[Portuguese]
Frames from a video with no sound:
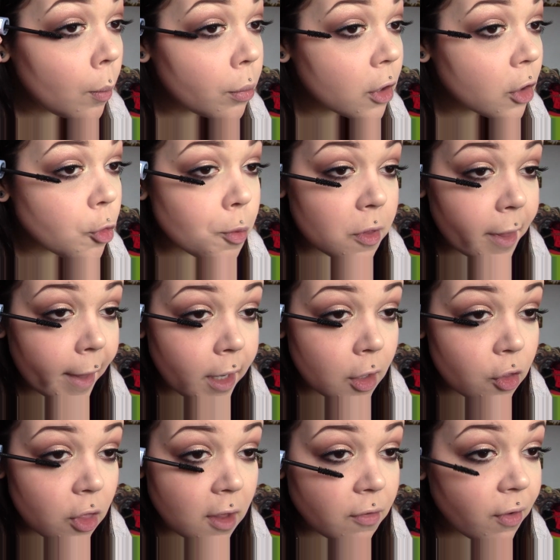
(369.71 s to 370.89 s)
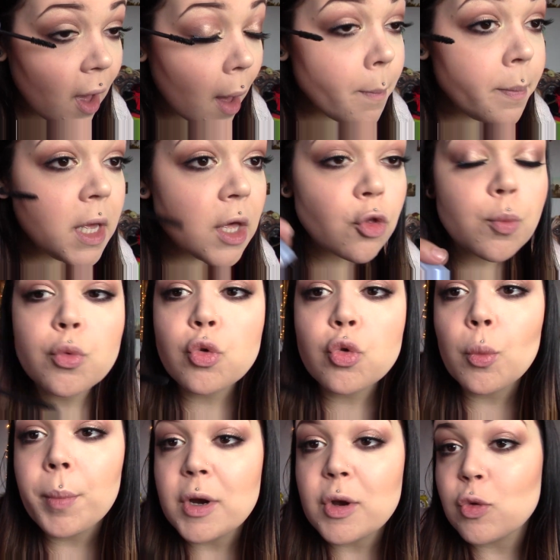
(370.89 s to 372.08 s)
Porque as pestanas têm que ficar mesmo
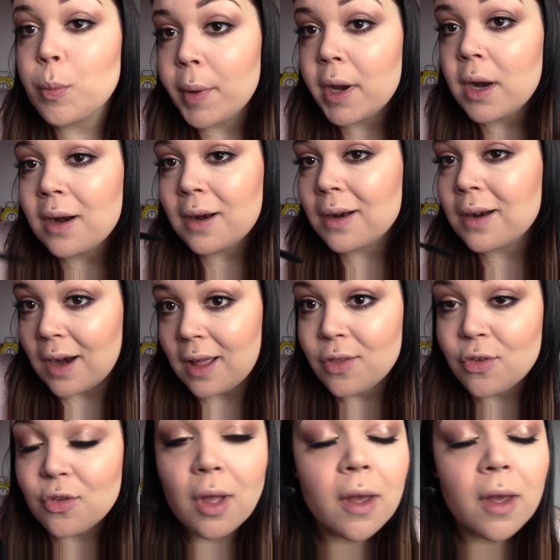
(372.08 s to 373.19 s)
super, super grandes, não